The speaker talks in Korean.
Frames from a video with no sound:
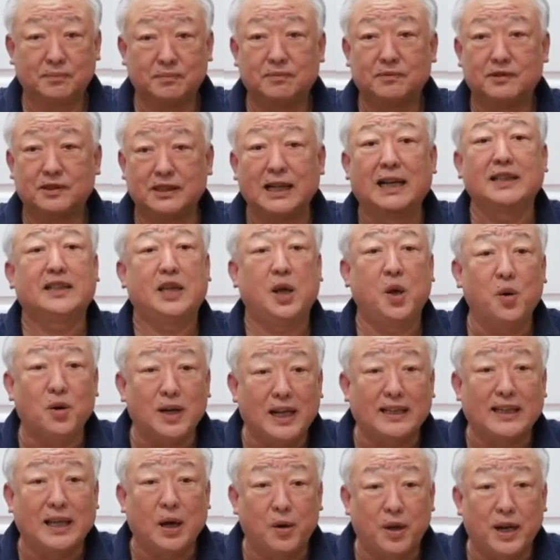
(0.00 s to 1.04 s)
그냥 세월아
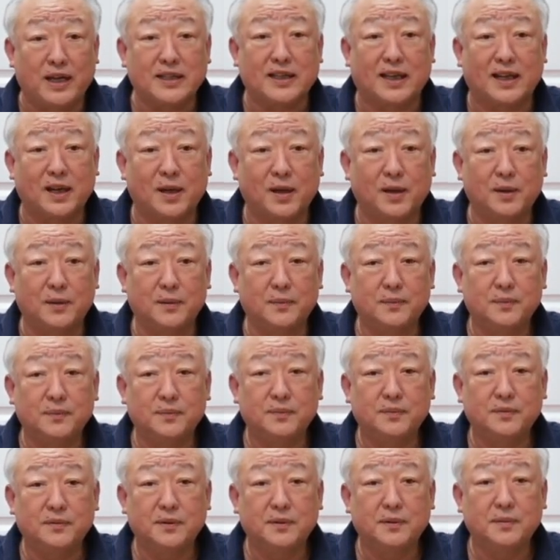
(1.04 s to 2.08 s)
내월아잖아요.
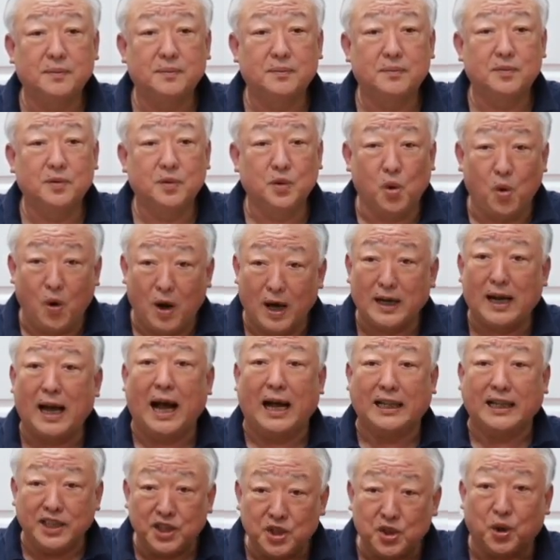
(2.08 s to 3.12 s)
노아는
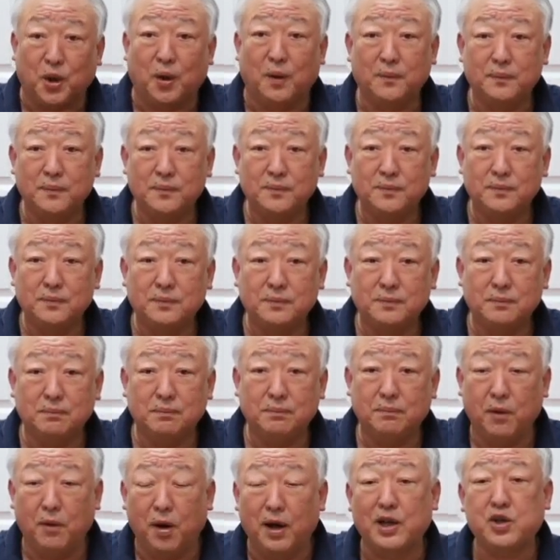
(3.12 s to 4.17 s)
아니죠.
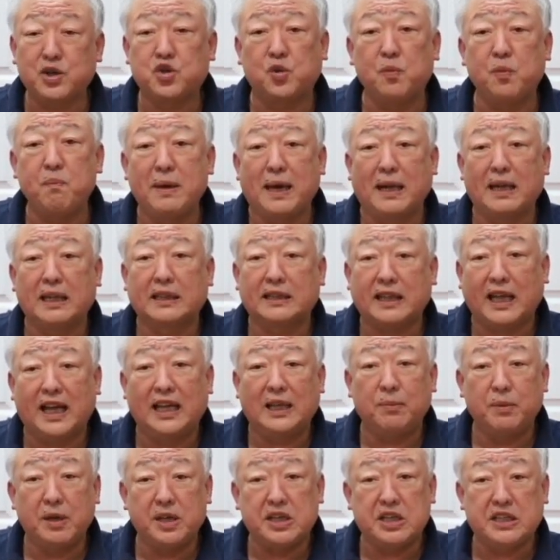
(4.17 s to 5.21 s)
뭔가 준비하는
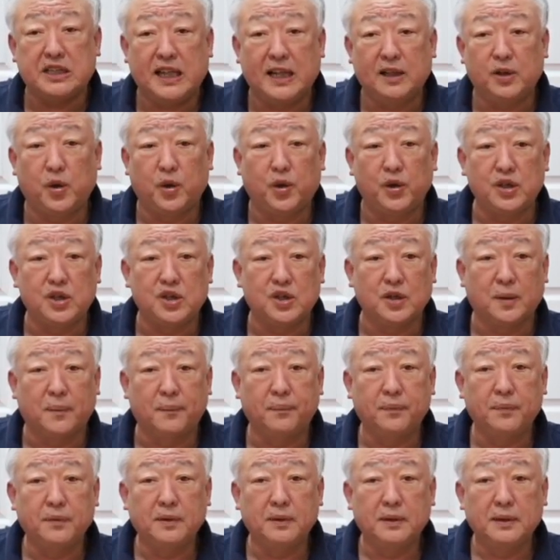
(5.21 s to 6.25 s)
타임이 진행되고 있죠.
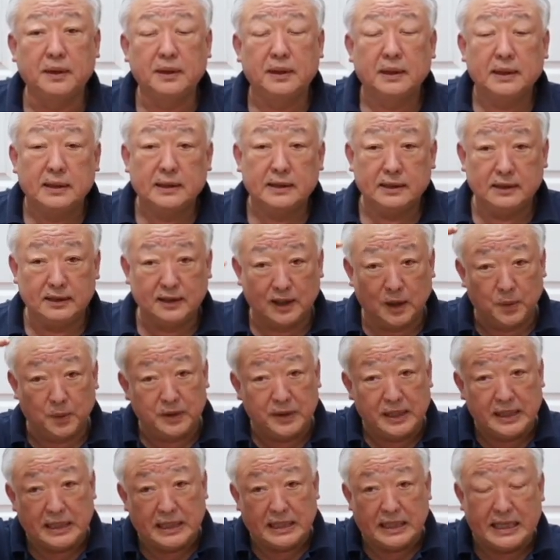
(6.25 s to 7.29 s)

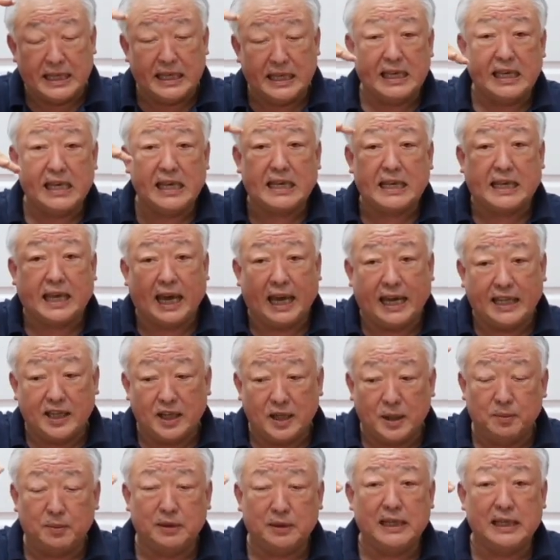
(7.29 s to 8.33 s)
여러분이 이
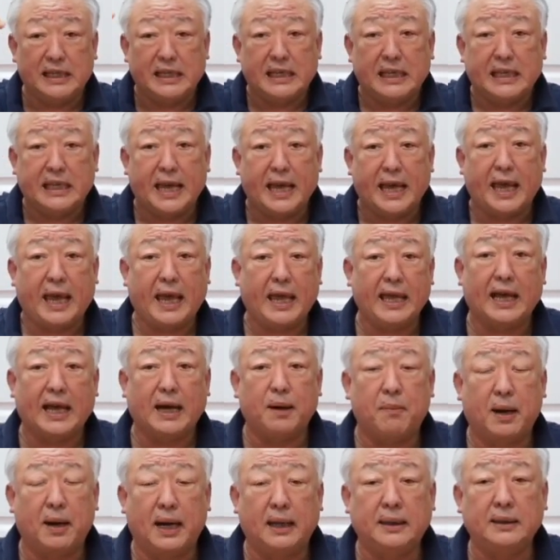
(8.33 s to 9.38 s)
개념을
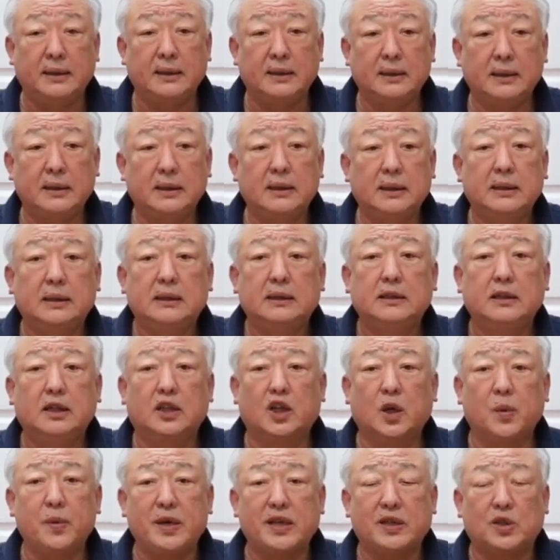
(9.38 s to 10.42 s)
이해해야만
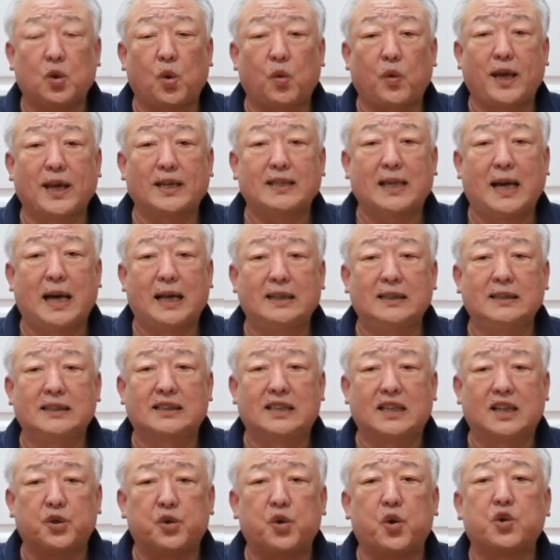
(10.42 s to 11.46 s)
여러분이 속해 사는
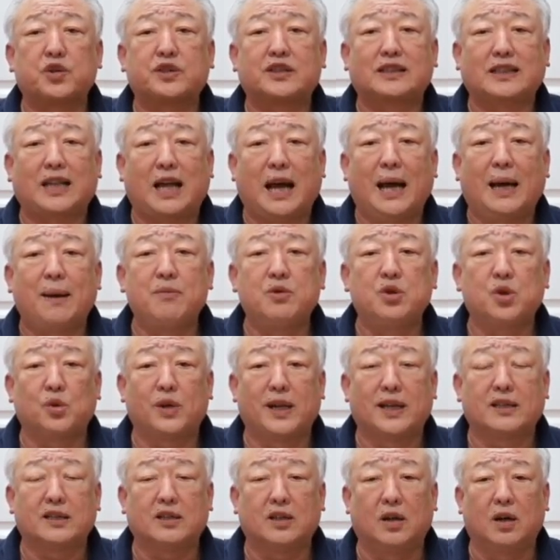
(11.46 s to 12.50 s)
크로노스
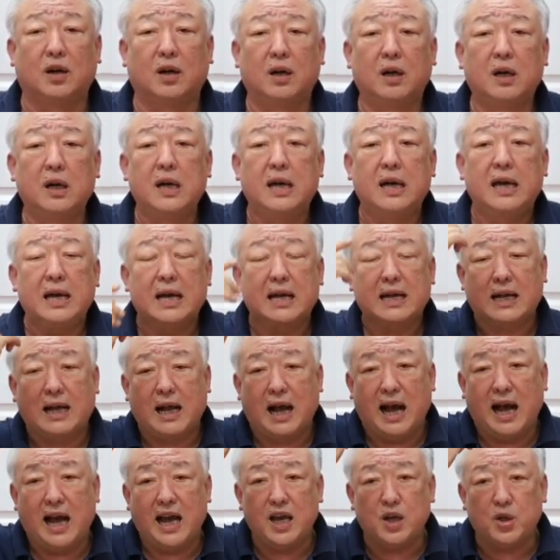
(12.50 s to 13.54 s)
타임존에서
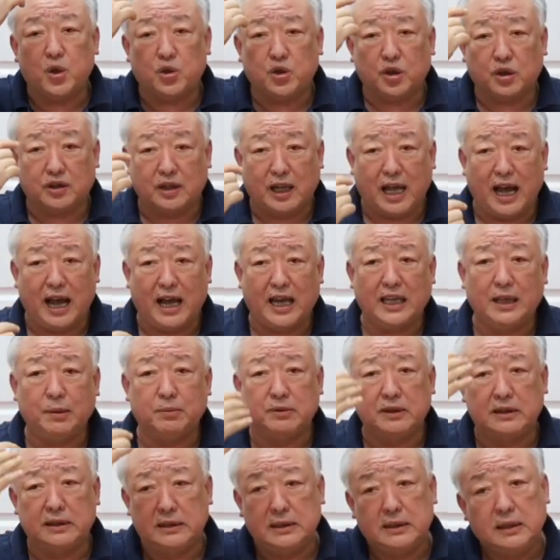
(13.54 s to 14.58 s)
카이로스
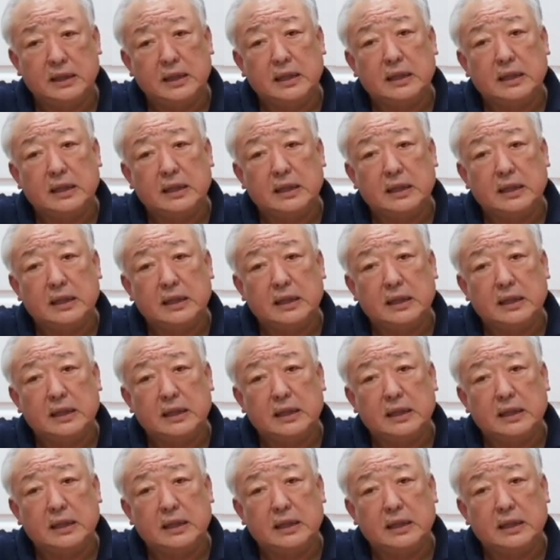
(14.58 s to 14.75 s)
타임을